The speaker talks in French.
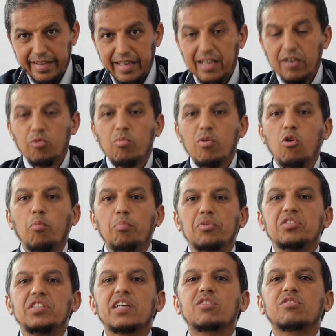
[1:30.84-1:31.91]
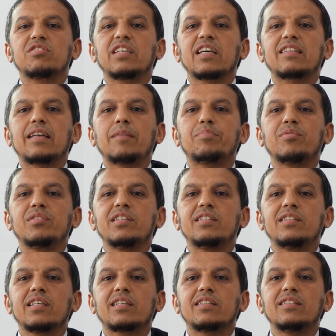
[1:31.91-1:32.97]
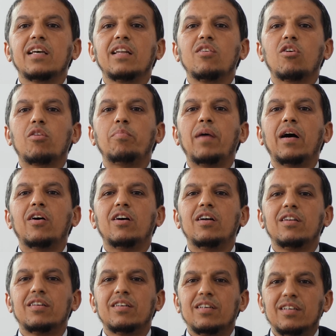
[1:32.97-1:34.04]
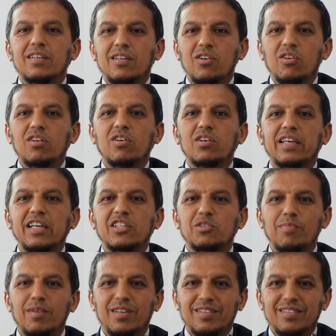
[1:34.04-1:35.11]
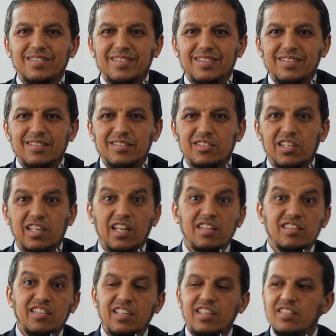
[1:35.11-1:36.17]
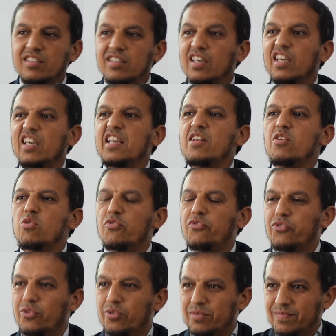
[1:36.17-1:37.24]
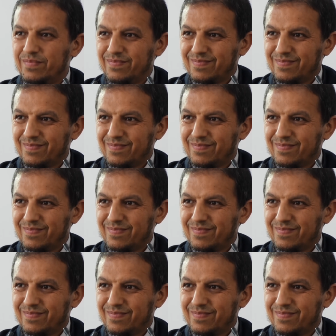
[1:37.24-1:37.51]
Et là, au moins, on peut dire que certains politiques tiennent leur parole, leur engagement ce qu'ils disent, ils le font.